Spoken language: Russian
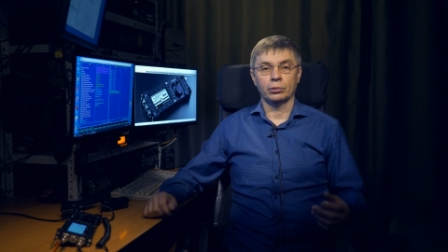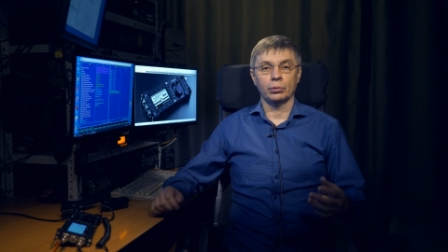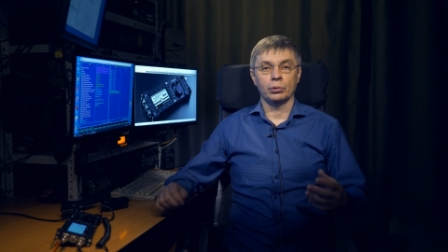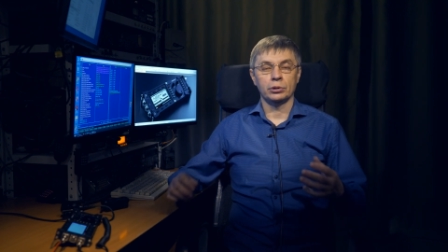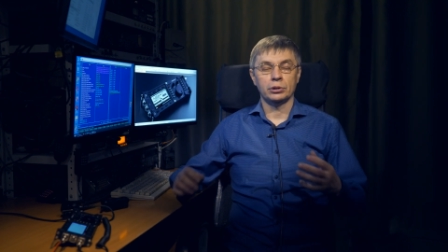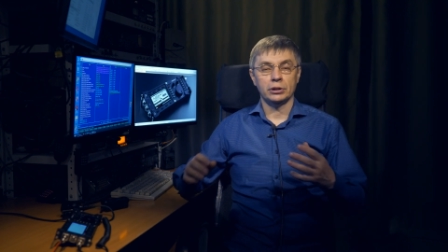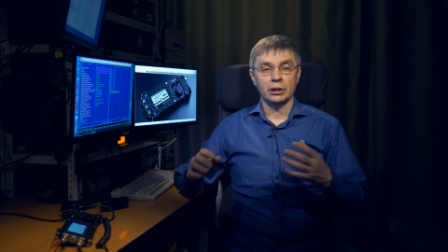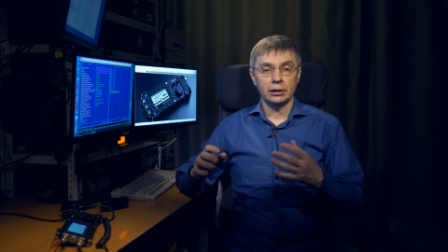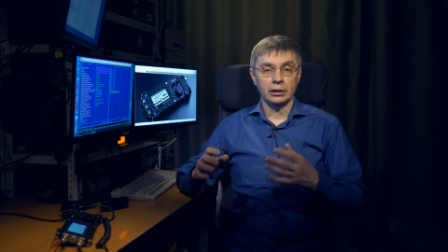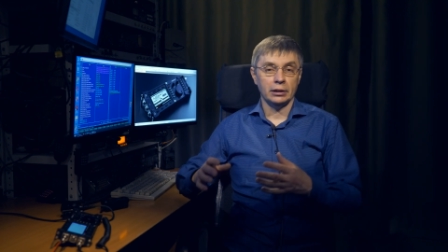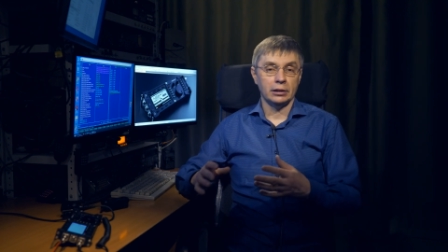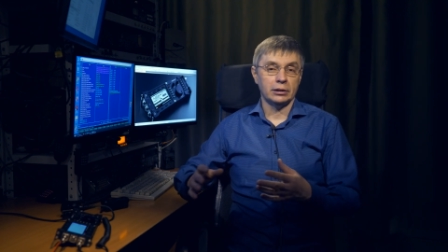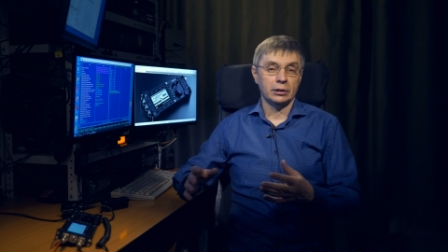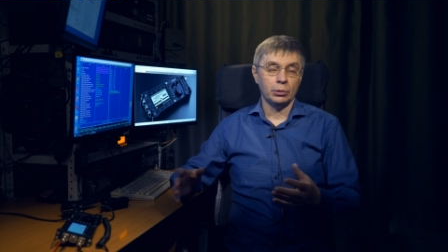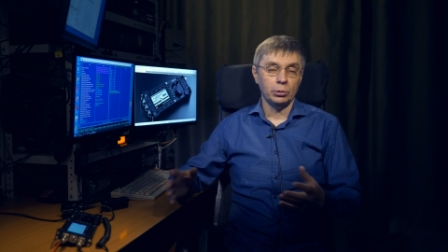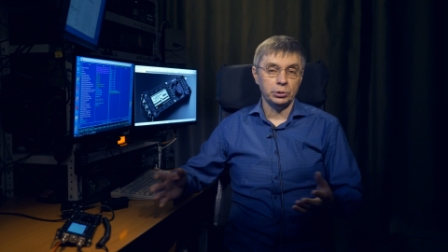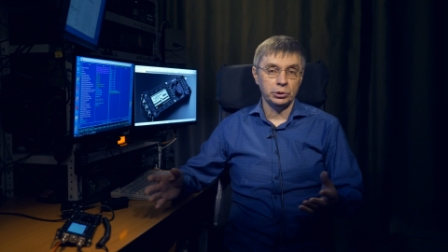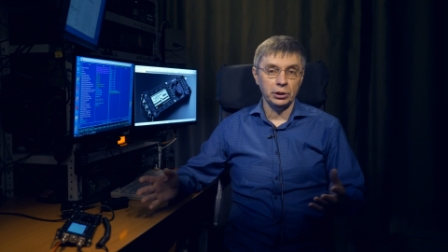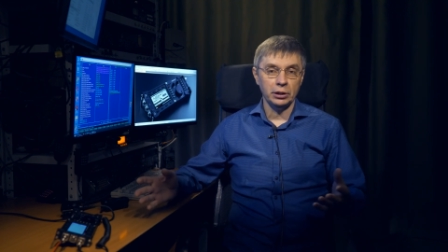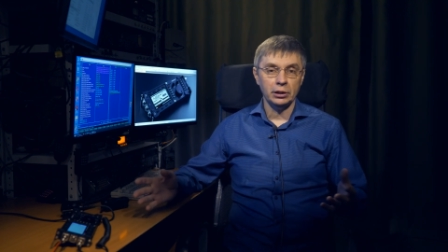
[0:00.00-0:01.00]
То есть это
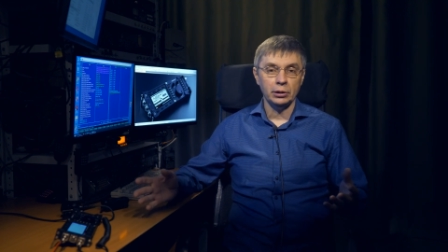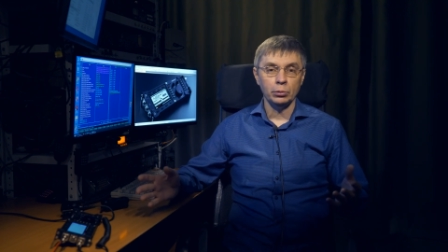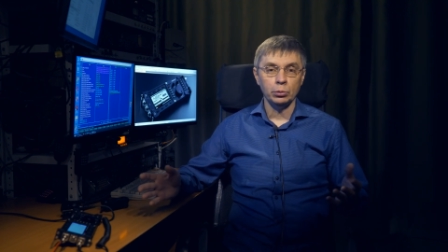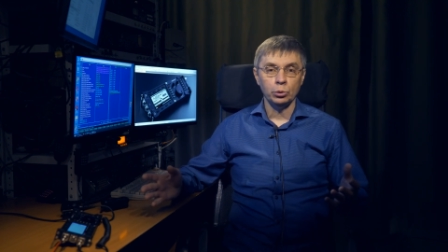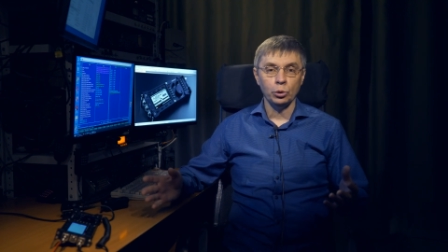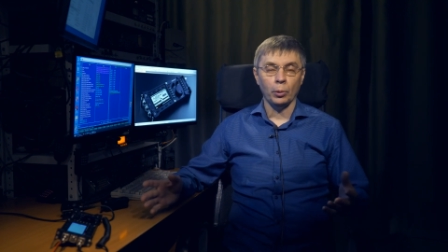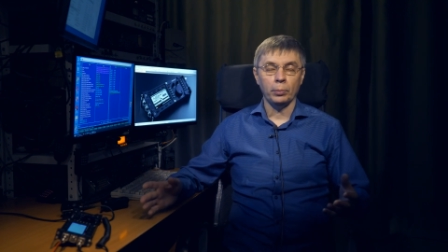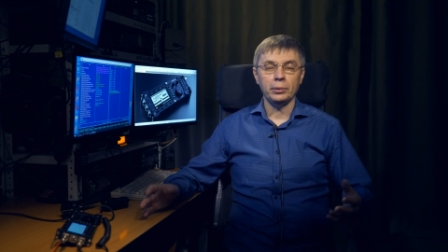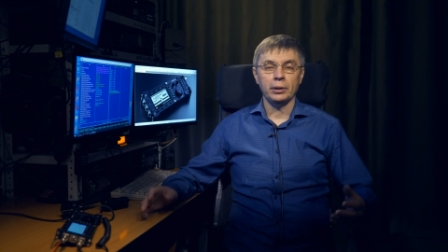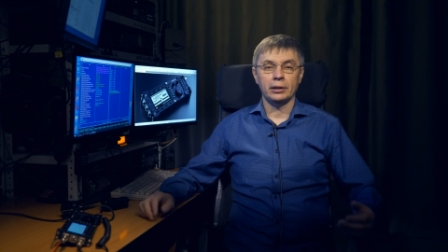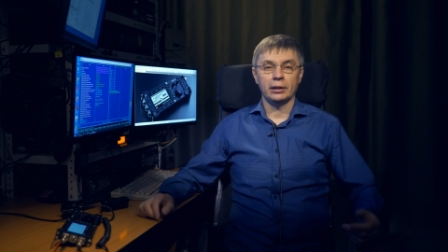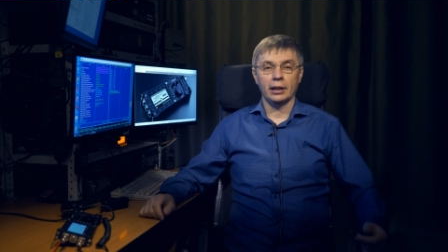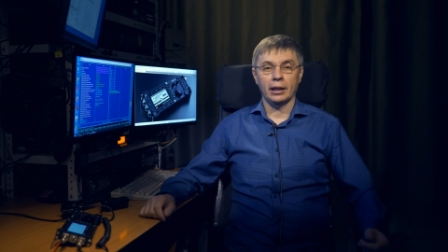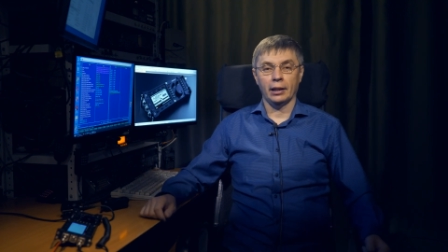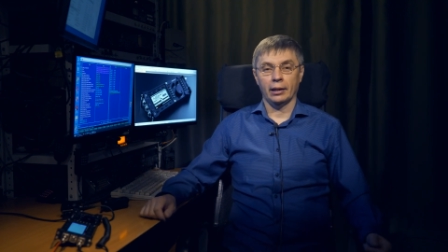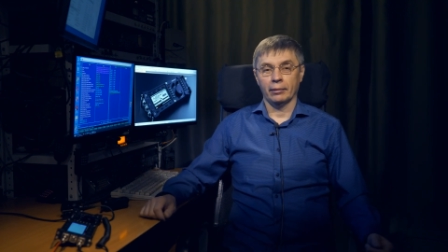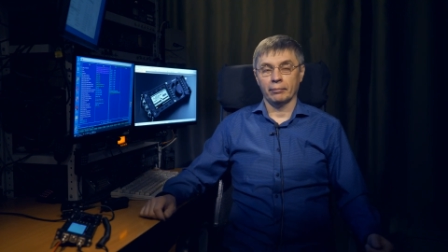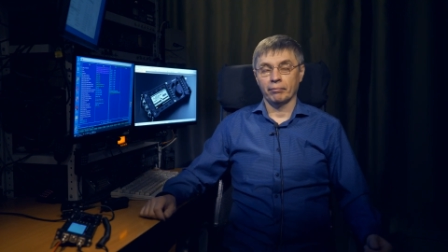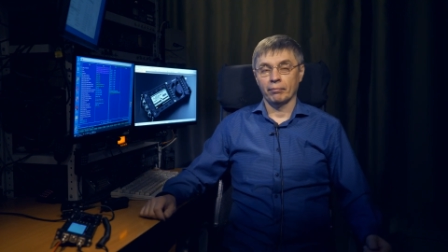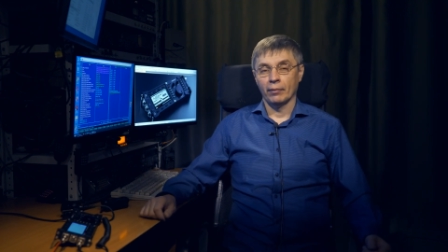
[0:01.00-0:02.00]
исключительно удобный
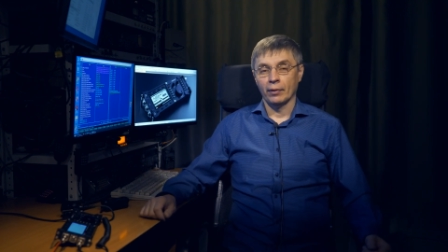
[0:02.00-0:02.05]
для